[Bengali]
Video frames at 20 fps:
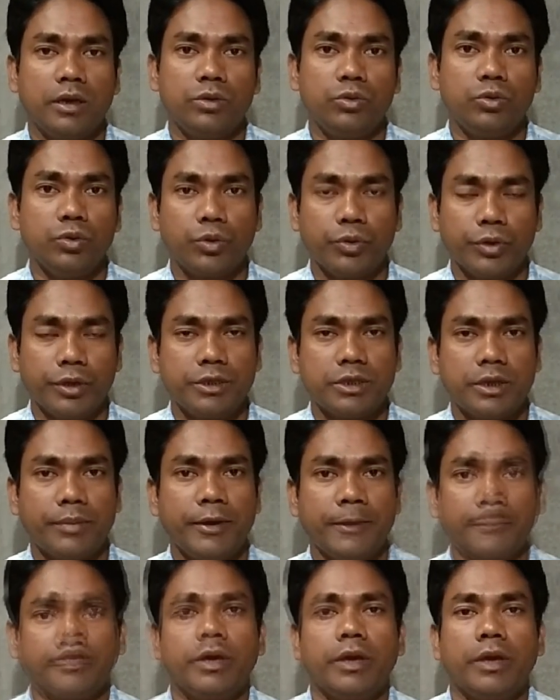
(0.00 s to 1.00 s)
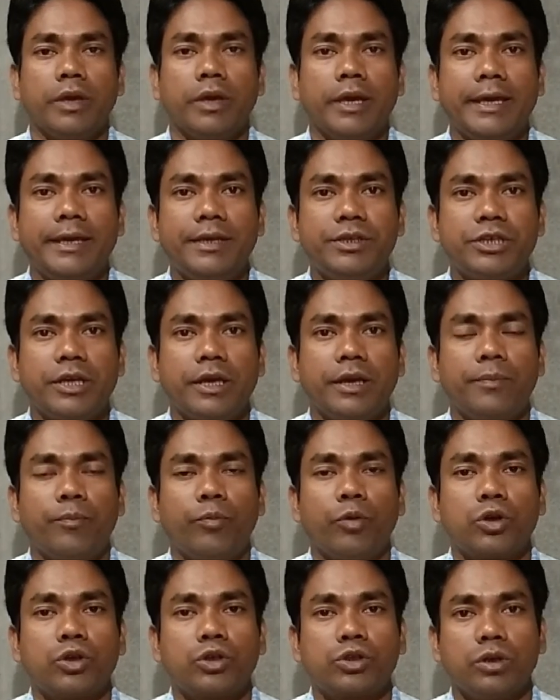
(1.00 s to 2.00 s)
দূর হয়ে যাবে এই যে
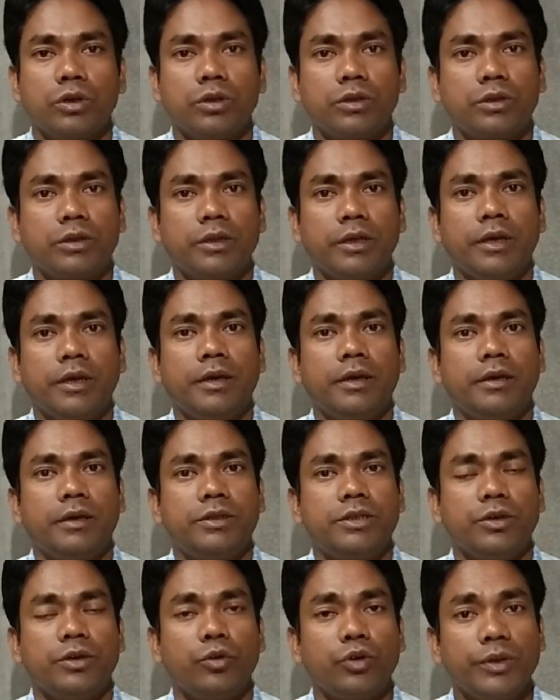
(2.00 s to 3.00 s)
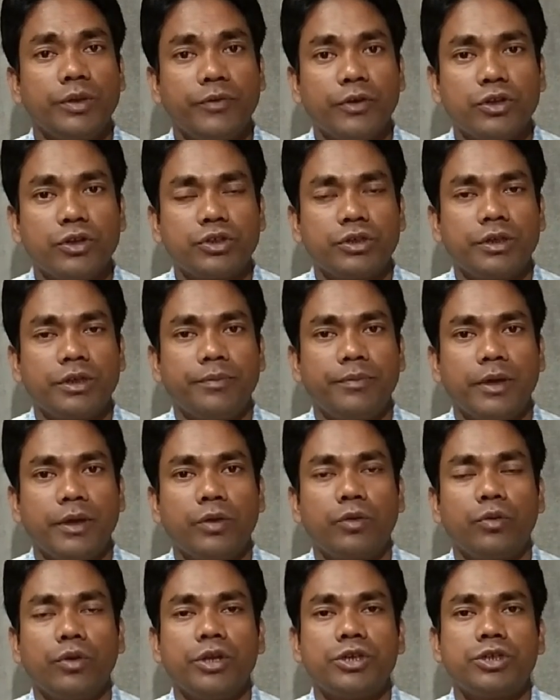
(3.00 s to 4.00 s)
পর্ষদে যে নোটিফিকেশনটি
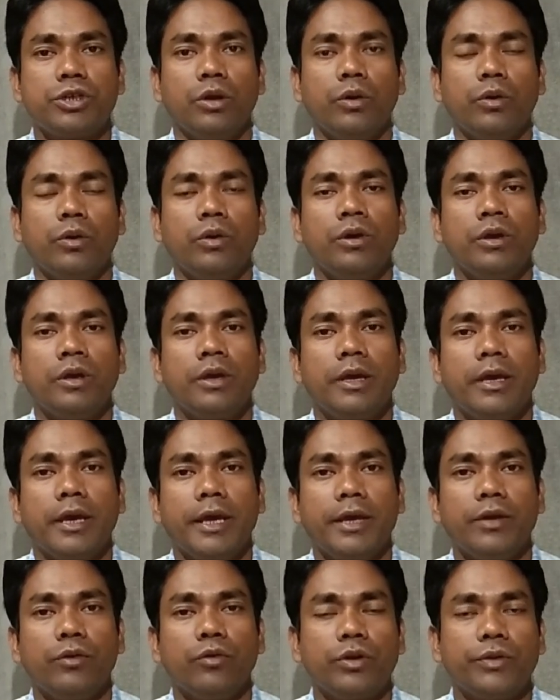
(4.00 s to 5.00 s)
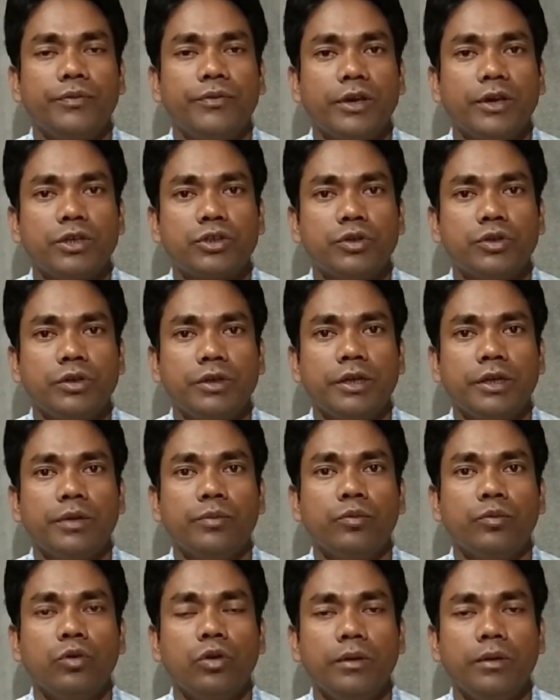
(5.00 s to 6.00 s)
বের করেছিল এই নোটিফিকেশনটির
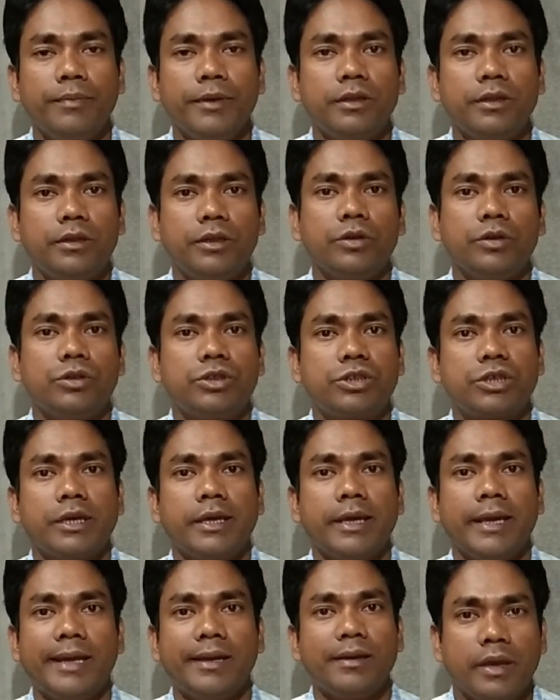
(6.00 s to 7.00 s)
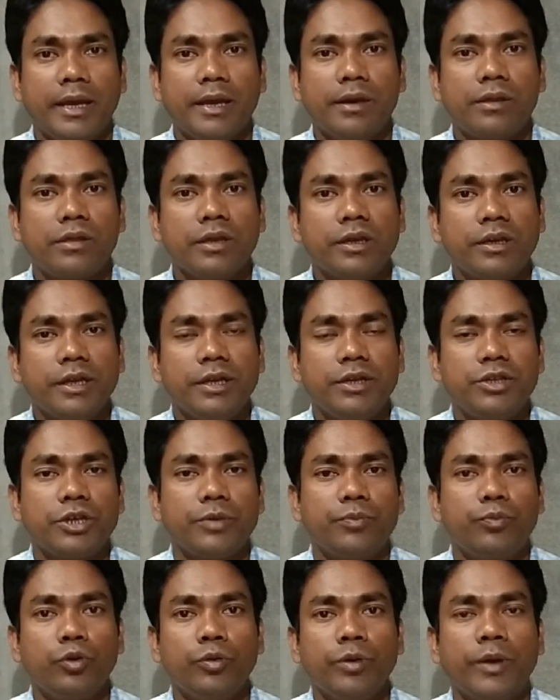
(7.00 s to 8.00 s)
মূল ভিত্তি হচ্ছে এনসিটির যে
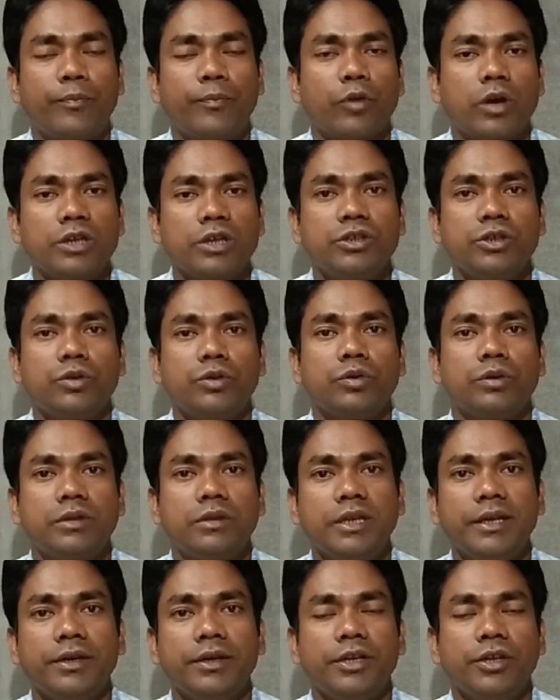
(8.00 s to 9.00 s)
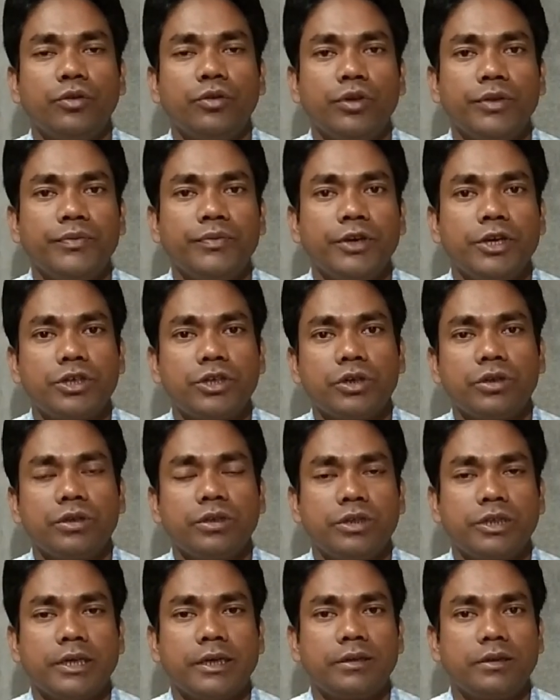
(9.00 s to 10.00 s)
পূর্বে প্রকাশিত তিনটি নোটিফিকেশন
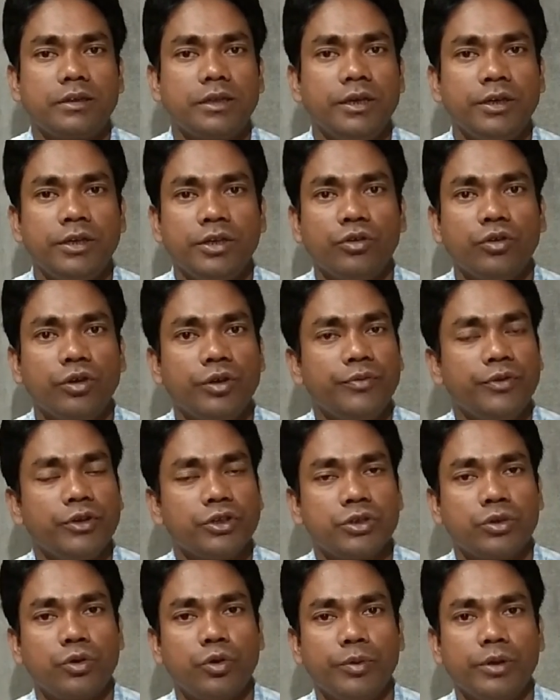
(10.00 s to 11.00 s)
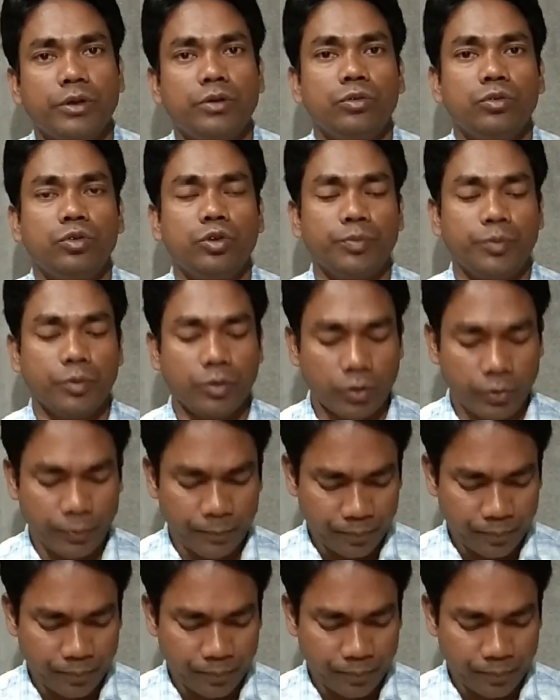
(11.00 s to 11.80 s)
সেই তিনটি নোটিফিকেশন খুবই গুরুত্বপূর্ণ